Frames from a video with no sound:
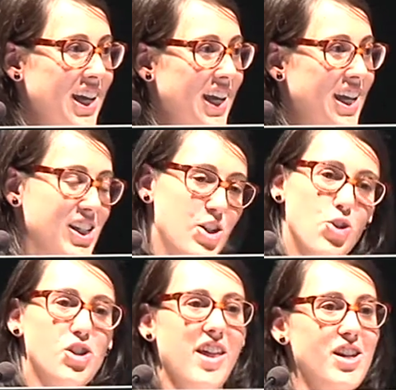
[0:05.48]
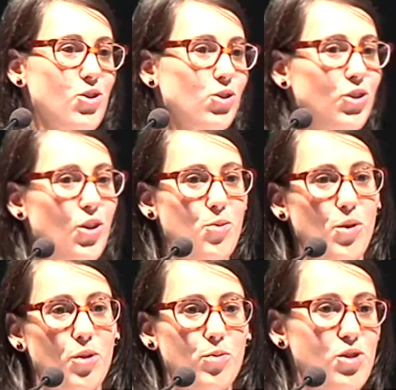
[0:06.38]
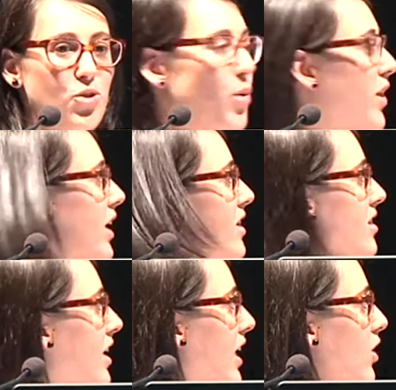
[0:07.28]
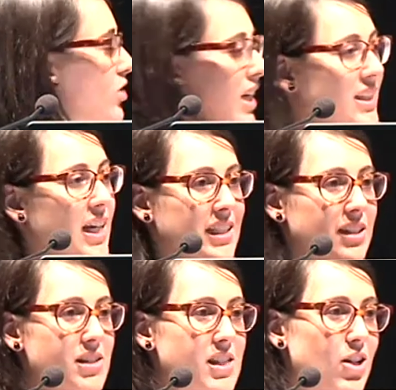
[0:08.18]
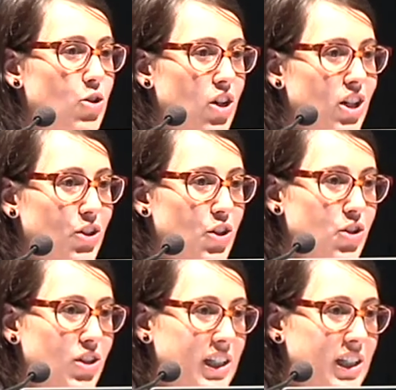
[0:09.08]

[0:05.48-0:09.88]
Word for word: Eh, y si no os quedáis con todo, bueno, pues nos podéis eh, contactar a través del correo electrónico que